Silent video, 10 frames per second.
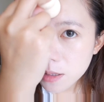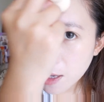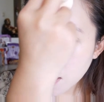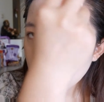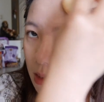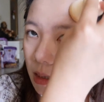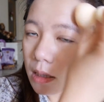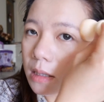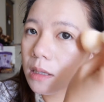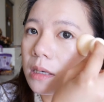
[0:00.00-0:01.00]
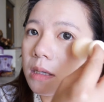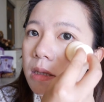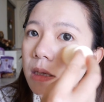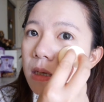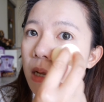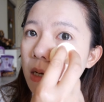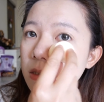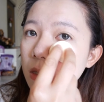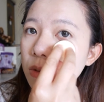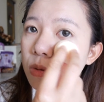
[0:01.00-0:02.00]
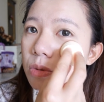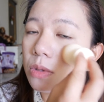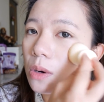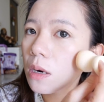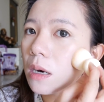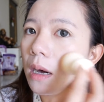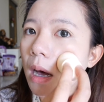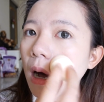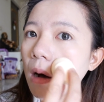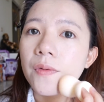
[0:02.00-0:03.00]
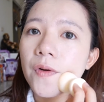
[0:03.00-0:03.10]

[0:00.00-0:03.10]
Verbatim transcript: 它的提亮程度都很好，